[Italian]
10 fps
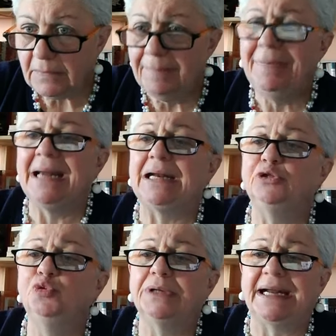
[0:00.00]
parla
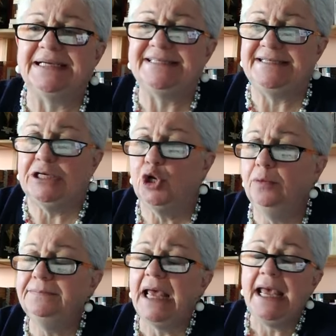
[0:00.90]
di un
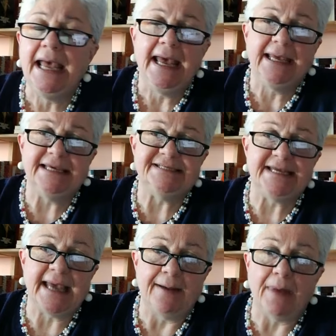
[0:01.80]
ragazzino che si
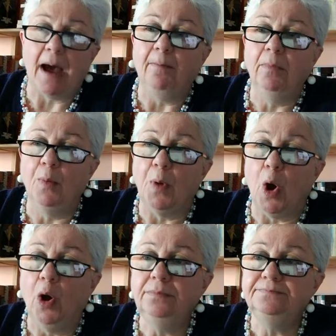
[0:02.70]
chiama
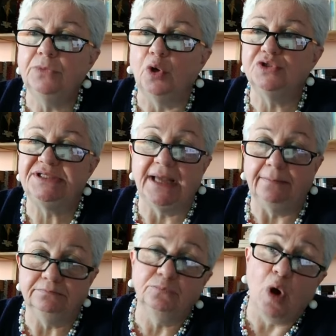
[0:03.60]
Momò, ossia
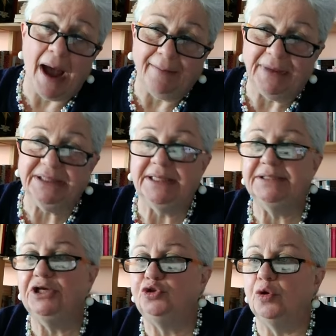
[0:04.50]
Mohamed,
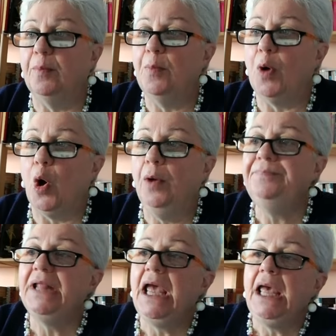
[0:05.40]
detto Momò,
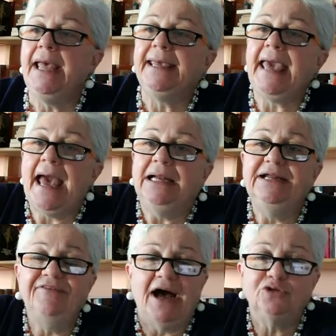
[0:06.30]
che è
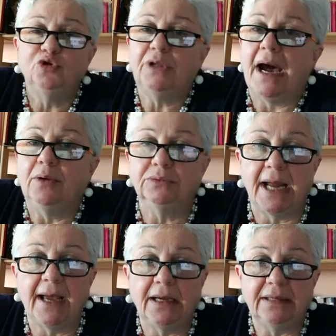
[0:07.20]
allevato da
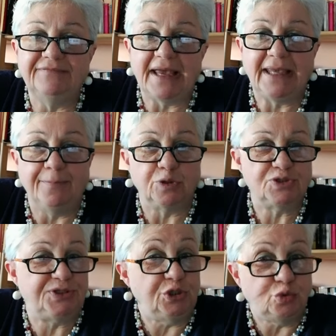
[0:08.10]
una vecchia
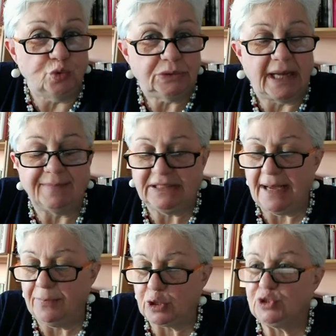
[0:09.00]
prostituta,
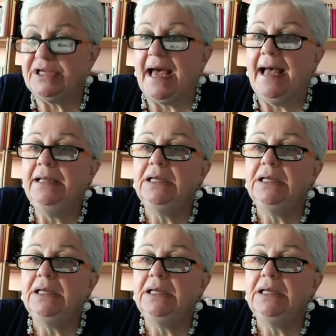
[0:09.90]
Madame Rosat,